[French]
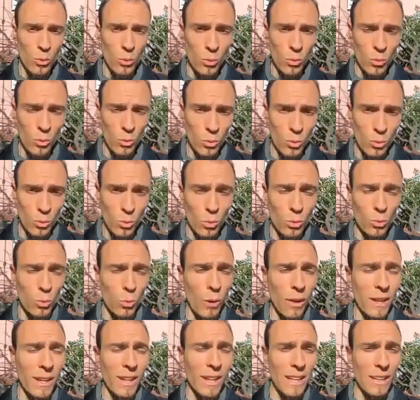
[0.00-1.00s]

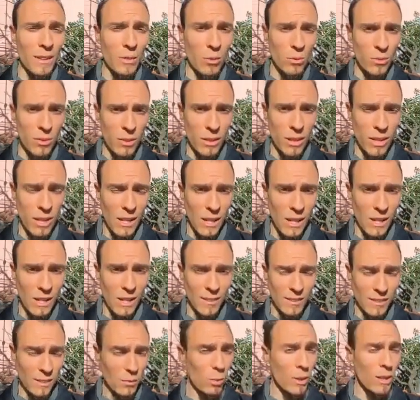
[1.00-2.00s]
d'octroyer la,
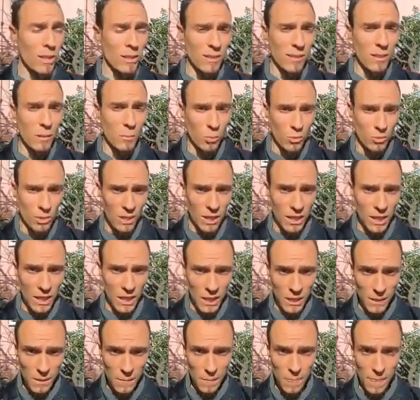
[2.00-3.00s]
la, citoyenneté
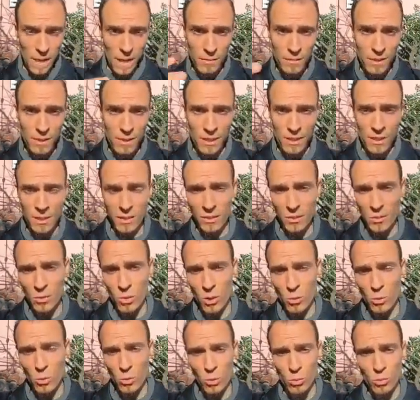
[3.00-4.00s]
monténégrine à Vitalik.
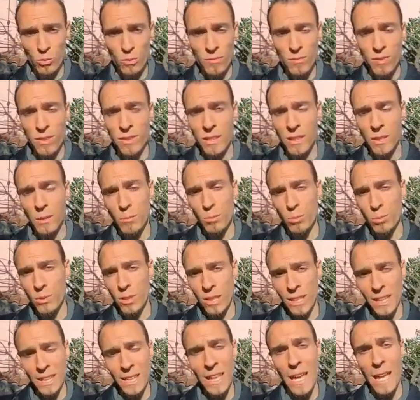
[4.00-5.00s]
C'est-à-dire qu'aujourd'hui, Vitalik
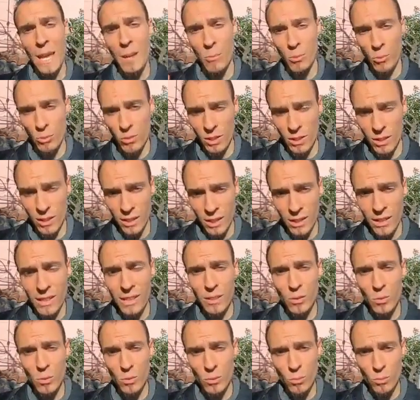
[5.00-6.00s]
Buterin est monténégrin,
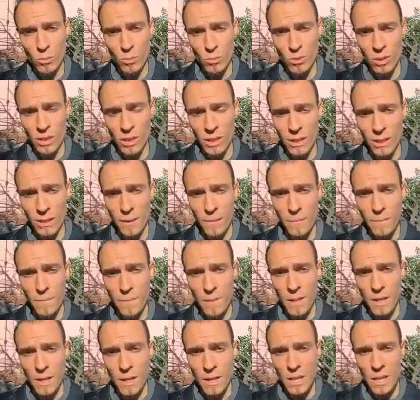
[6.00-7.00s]
il est devenu monténégrin.
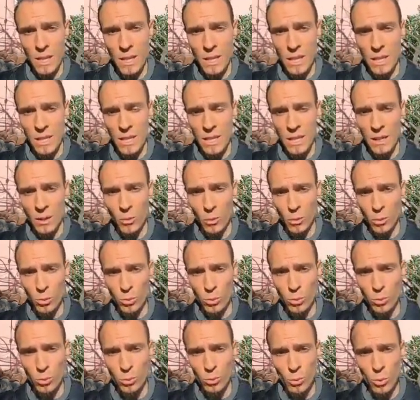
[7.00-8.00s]
Il a
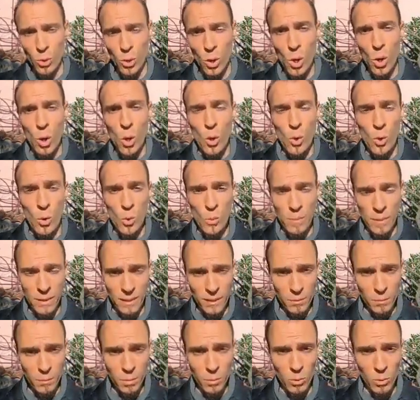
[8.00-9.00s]
reçu le
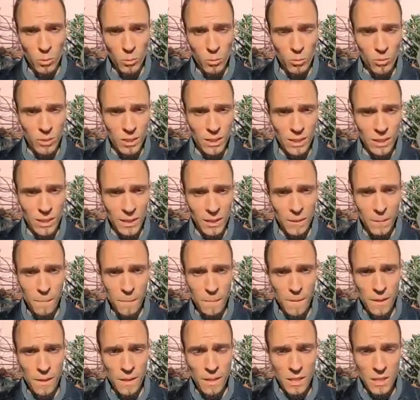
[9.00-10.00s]
passeport monténégrin,
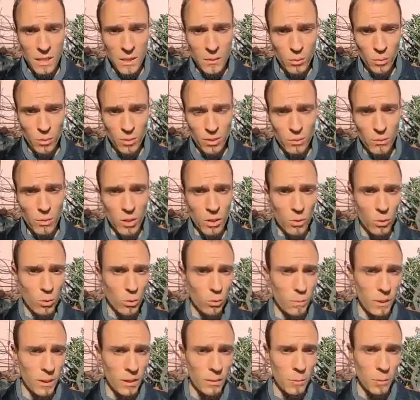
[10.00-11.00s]
il faut savoir que
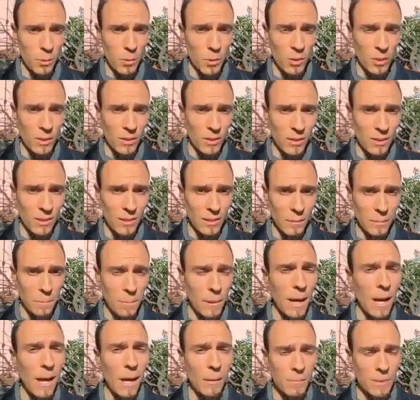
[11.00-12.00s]
ce passeport, c'est
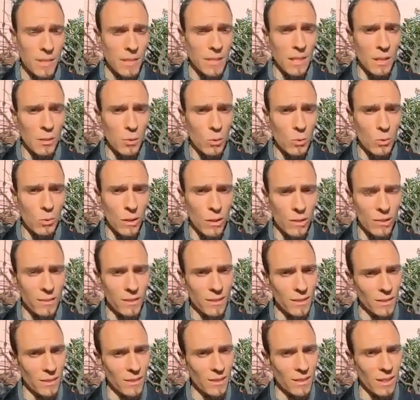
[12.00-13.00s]
pas un petit cadeau, hein.
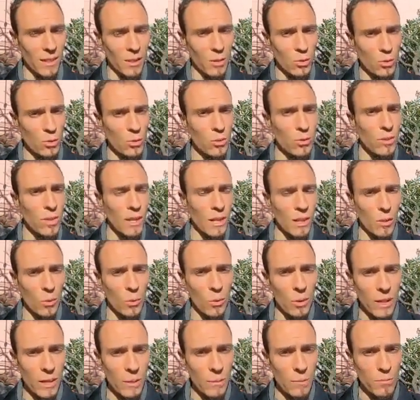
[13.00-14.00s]
c'est quelque chose
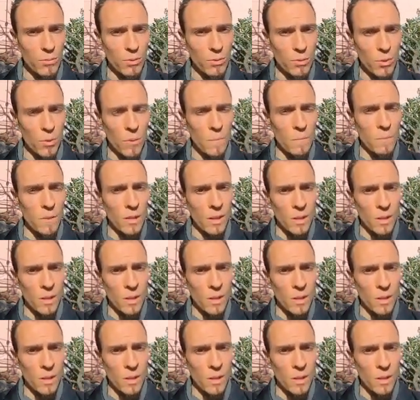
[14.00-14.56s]
d'incroyable puisque